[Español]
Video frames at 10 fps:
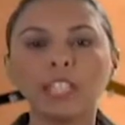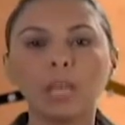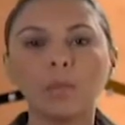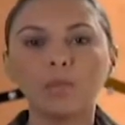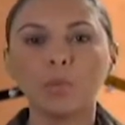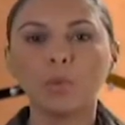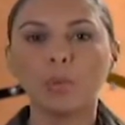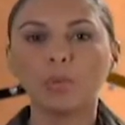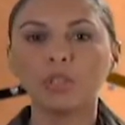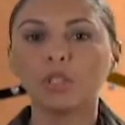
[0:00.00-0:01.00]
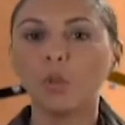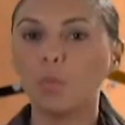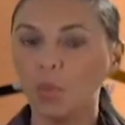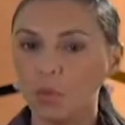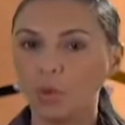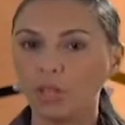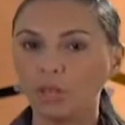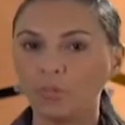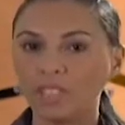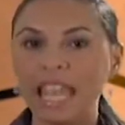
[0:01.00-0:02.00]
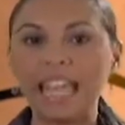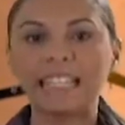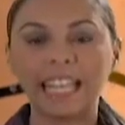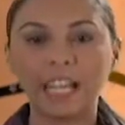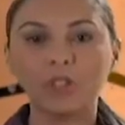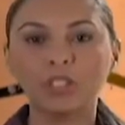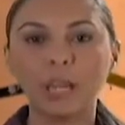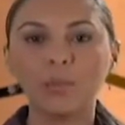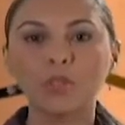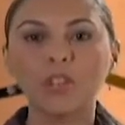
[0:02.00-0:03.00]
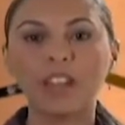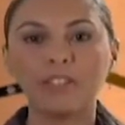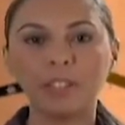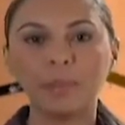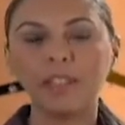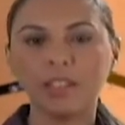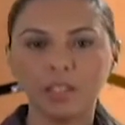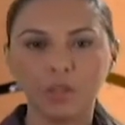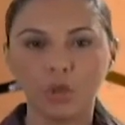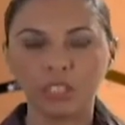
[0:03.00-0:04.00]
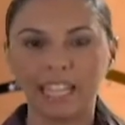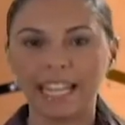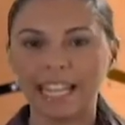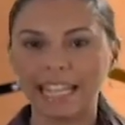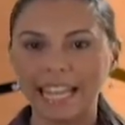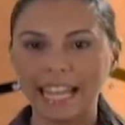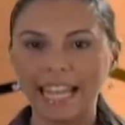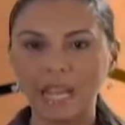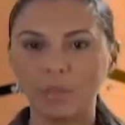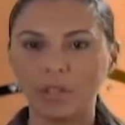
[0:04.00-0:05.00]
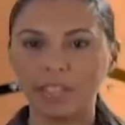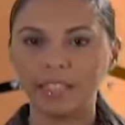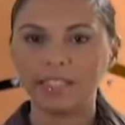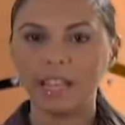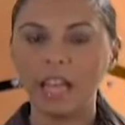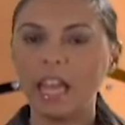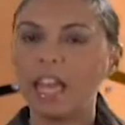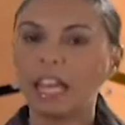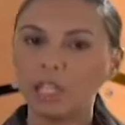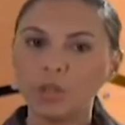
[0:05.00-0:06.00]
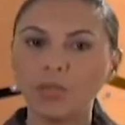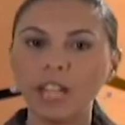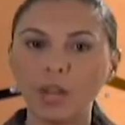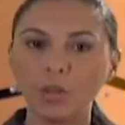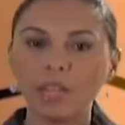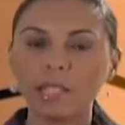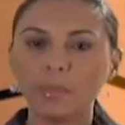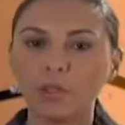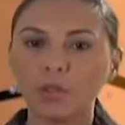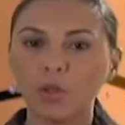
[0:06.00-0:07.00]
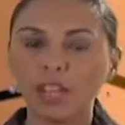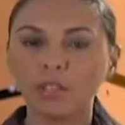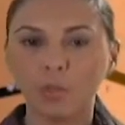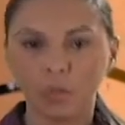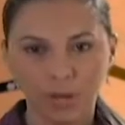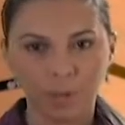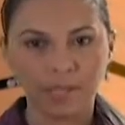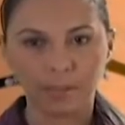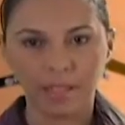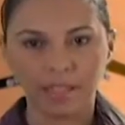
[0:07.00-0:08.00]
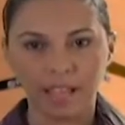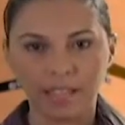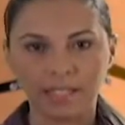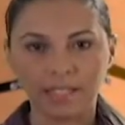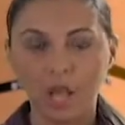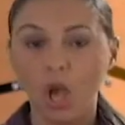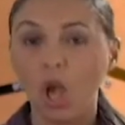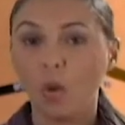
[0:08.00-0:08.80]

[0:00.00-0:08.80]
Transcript: que hoy tenemos un propósito muy bueno, ya que contamos con la firme intención de erradicar la violencia que sufren algunas personas con problemas mentales,